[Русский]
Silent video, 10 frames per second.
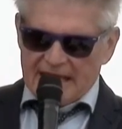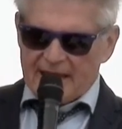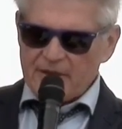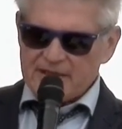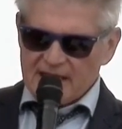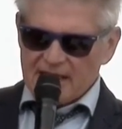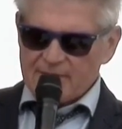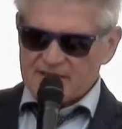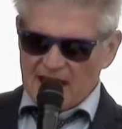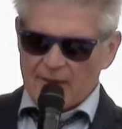и мы
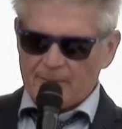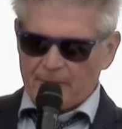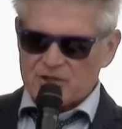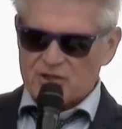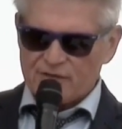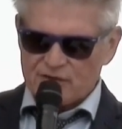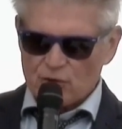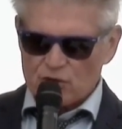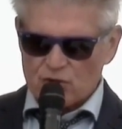делаем сами почти все,